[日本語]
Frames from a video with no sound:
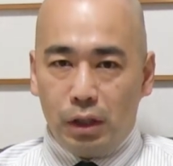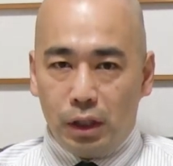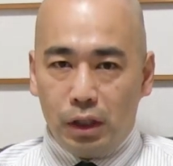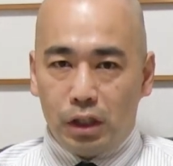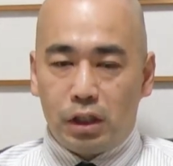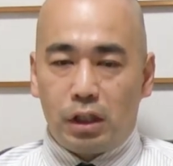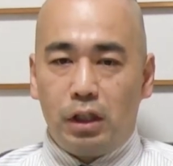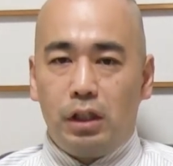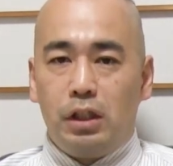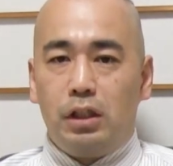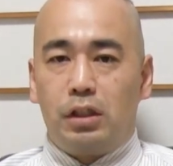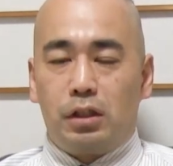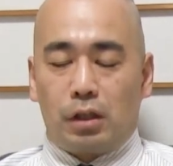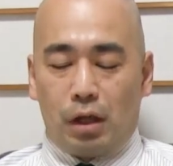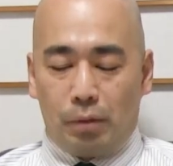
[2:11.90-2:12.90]
認識、
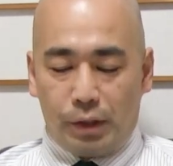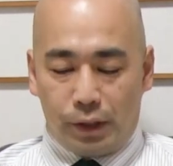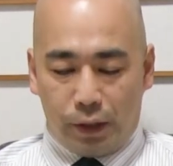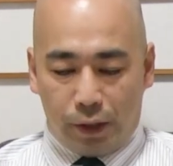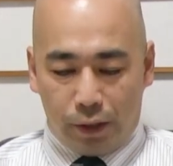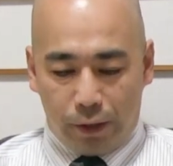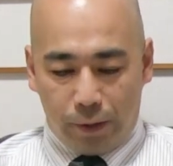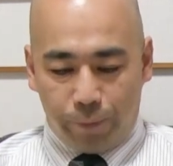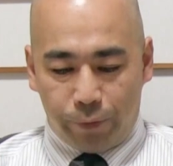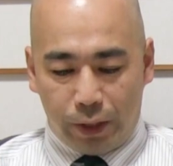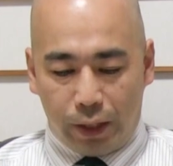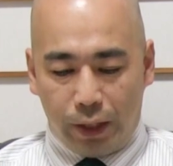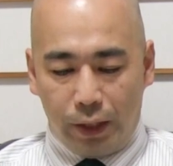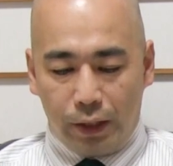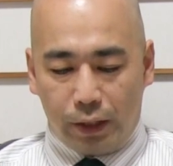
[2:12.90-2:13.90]
認知されませんからね。
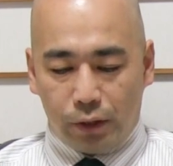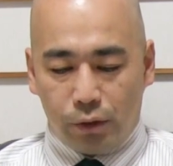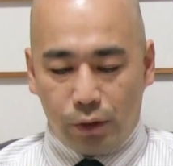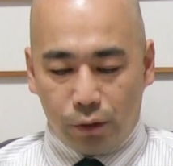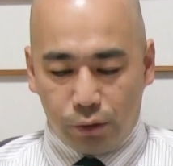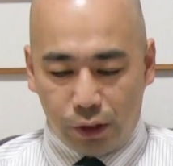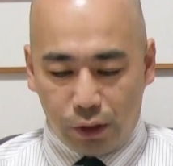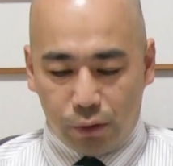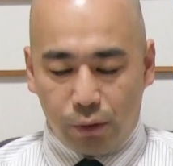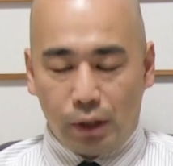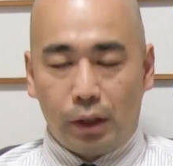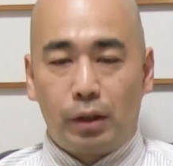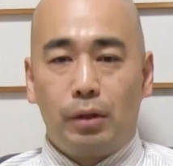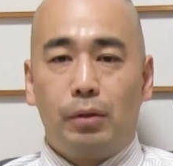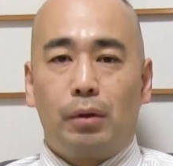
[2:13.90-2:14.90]
はい。だからそれとセットに
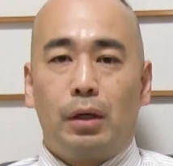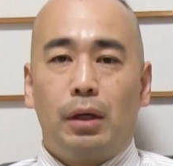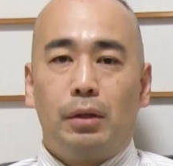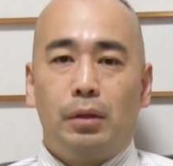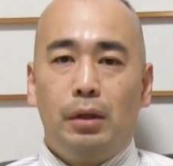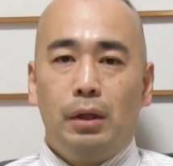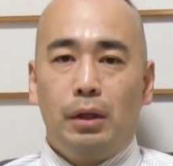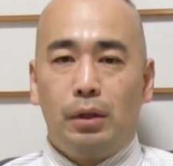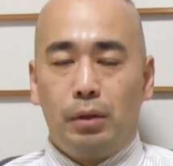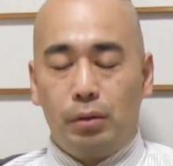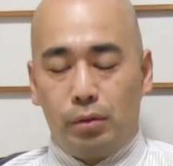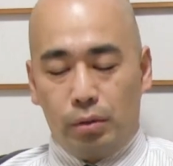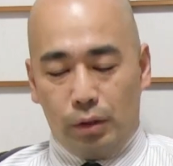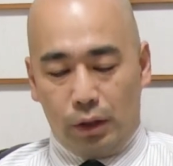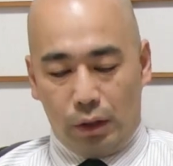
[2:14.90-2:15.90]
なってるのかなとい
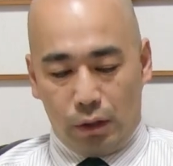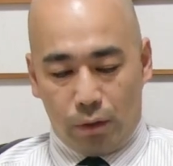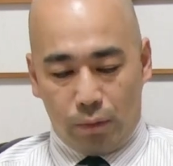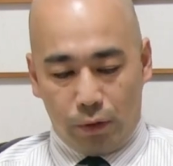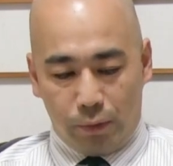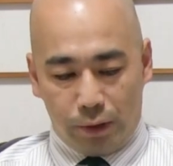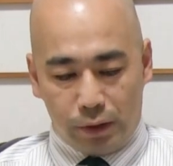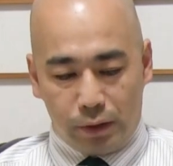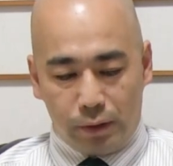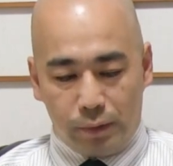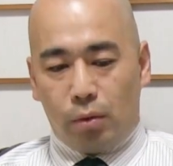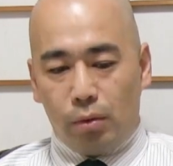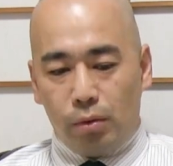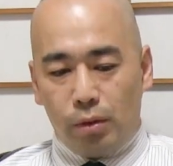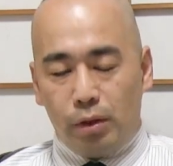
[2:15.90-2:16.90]
うふうに思います。
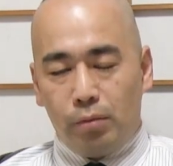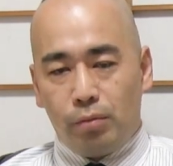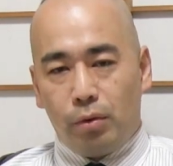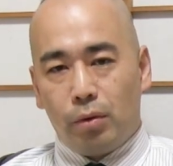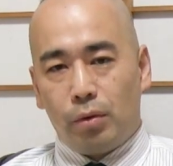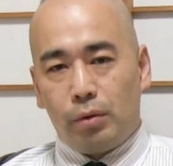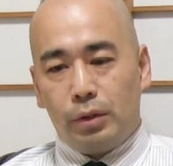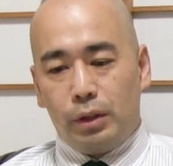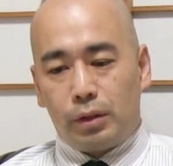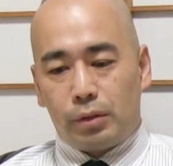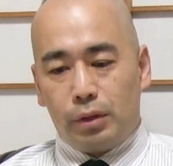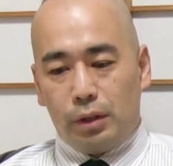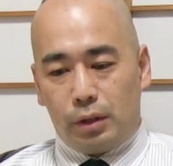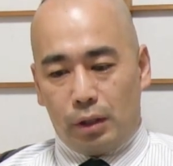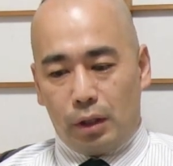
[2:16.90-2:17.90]
この陰謀論に
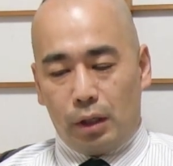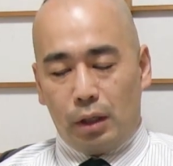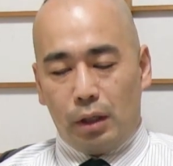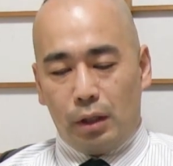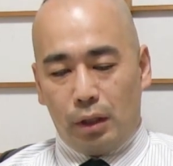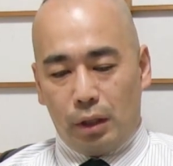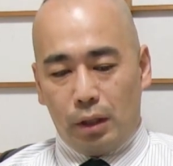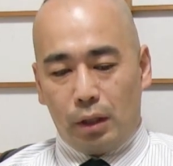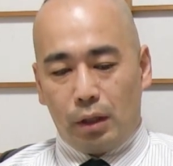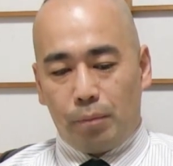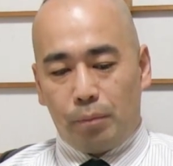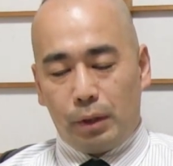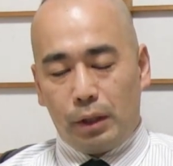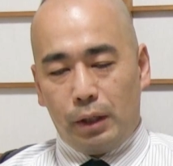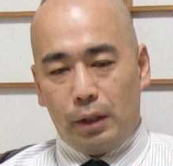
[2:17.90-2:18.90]
ついて、ね、
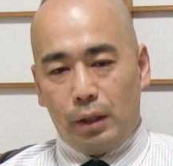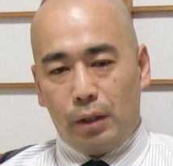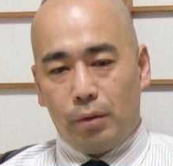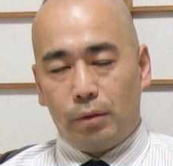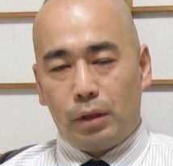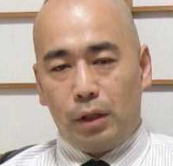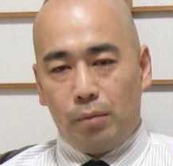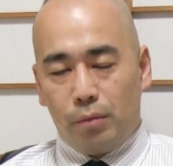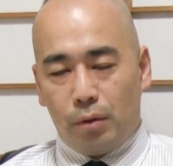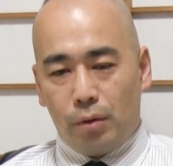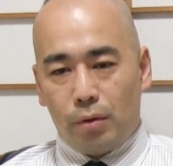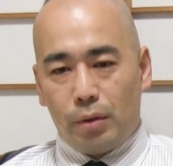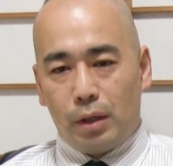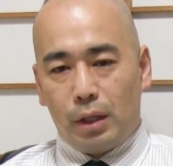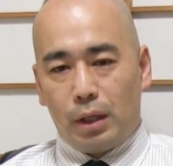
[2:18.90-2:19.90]
やっぱりいろんな陰謀
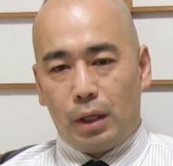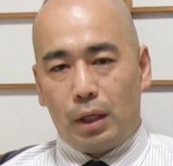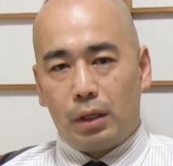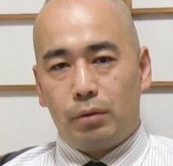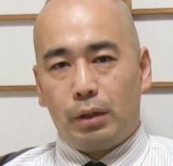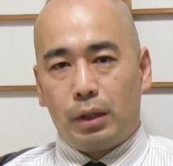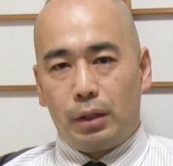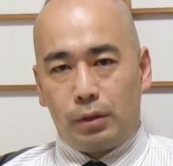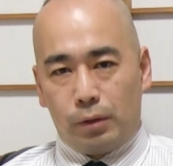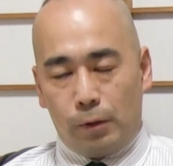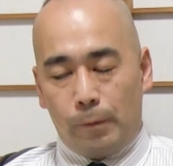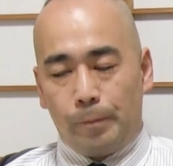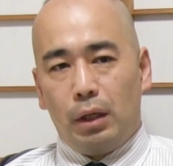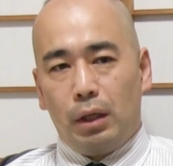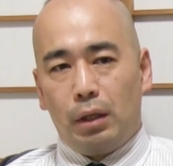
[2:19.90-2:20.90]
論があるわけです
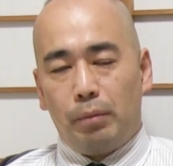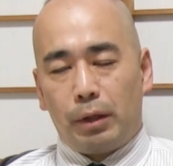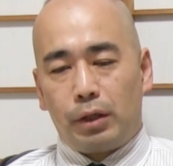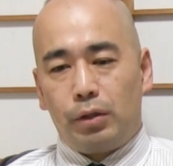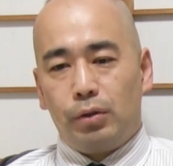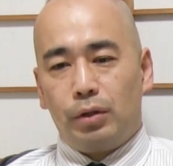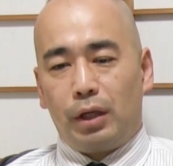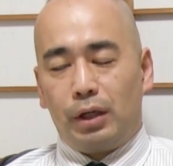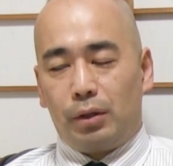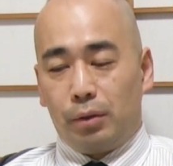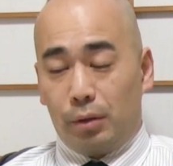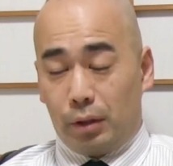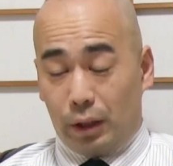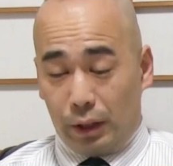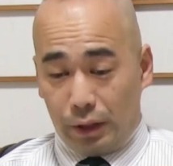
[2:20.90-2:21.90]
よ。えー、まあ、旧来
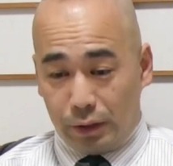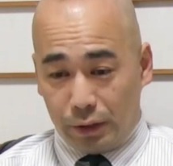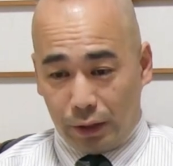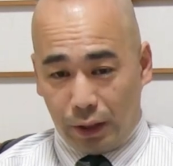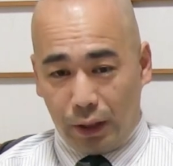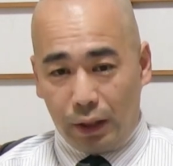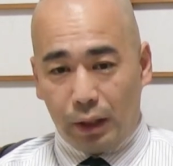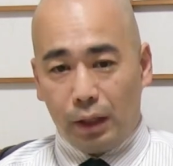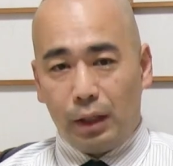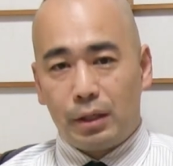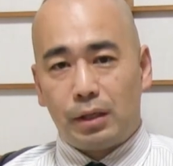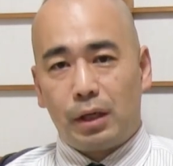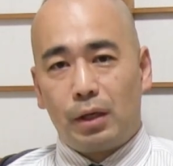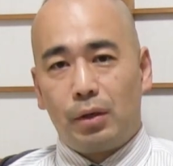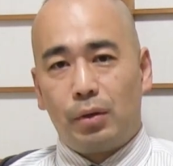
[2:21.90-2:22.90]
というかですね、
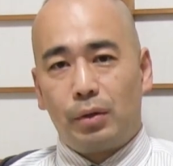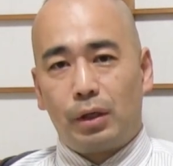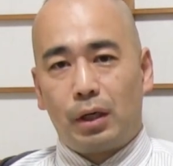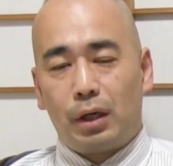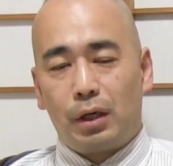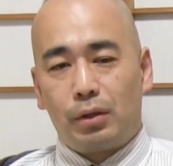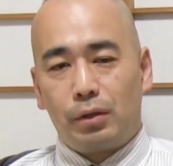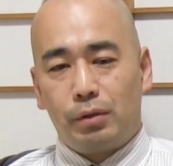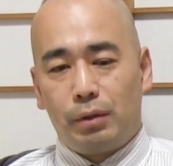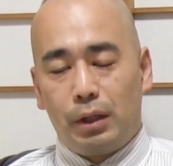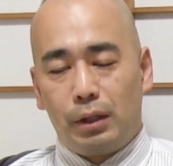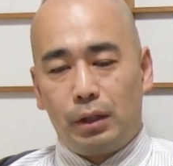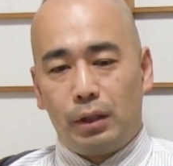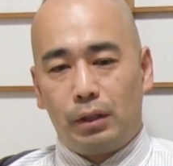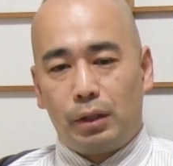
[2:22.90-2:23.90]
えー、戦後長らく言
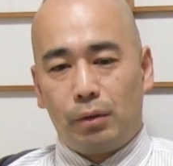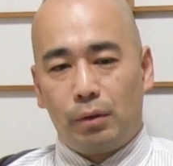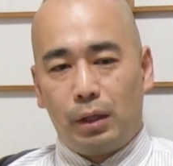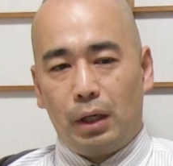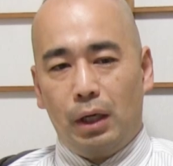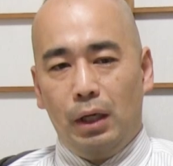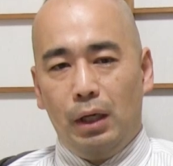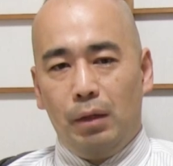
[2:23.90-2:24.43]
われてきたのが、